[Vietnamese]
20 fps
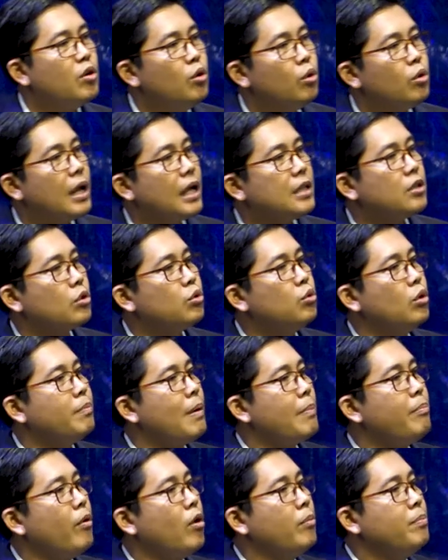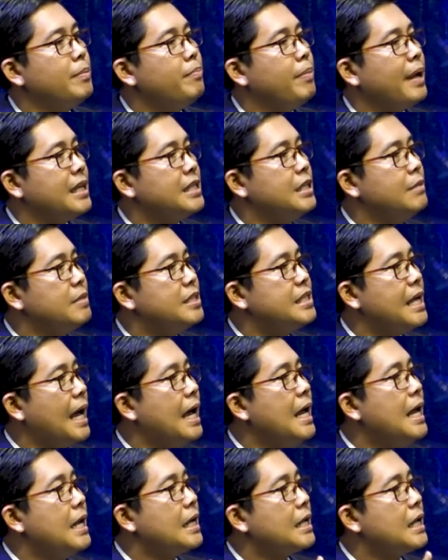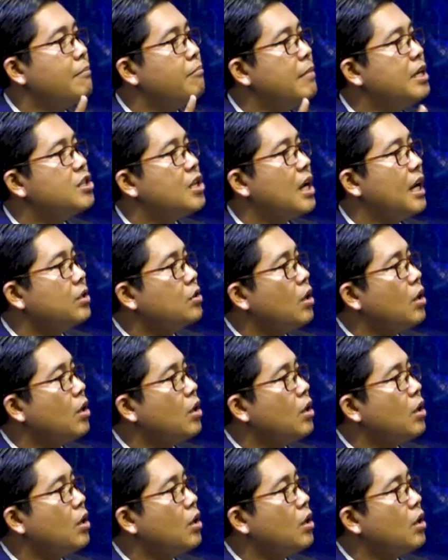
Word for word: nút đại tao tua papo bị pre chơi mà cha đầm bây lại